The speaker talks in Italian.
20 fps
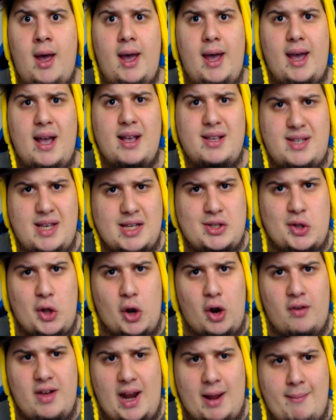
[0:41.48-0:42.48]

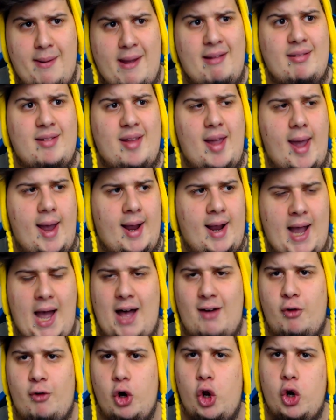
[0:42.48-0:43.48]
esistono veramente
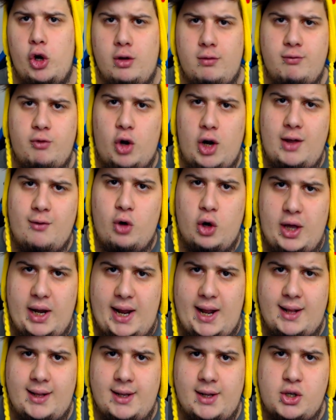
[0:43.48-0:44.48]
cavolo non volevo
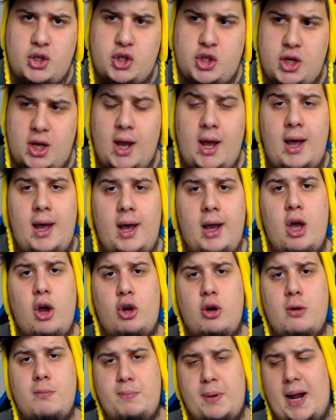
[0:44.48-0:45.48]
crederci, che ho
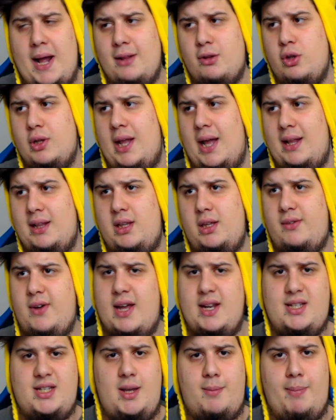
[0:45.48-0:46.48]
comprato da
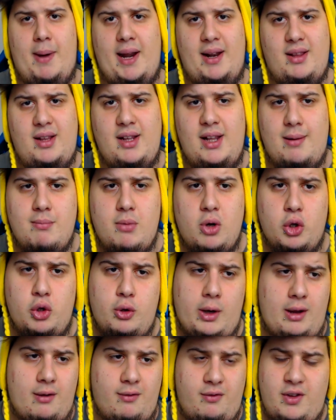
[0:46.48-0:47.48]
diverse parti del mondo
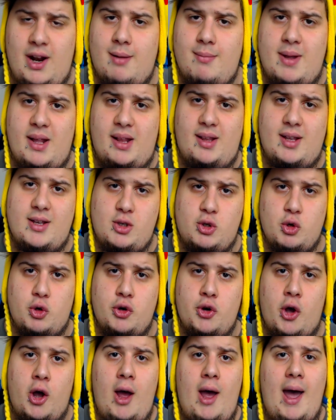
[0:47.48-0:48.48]
e che finalmente
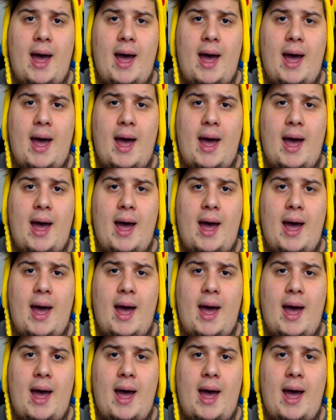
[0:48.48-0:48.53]
sono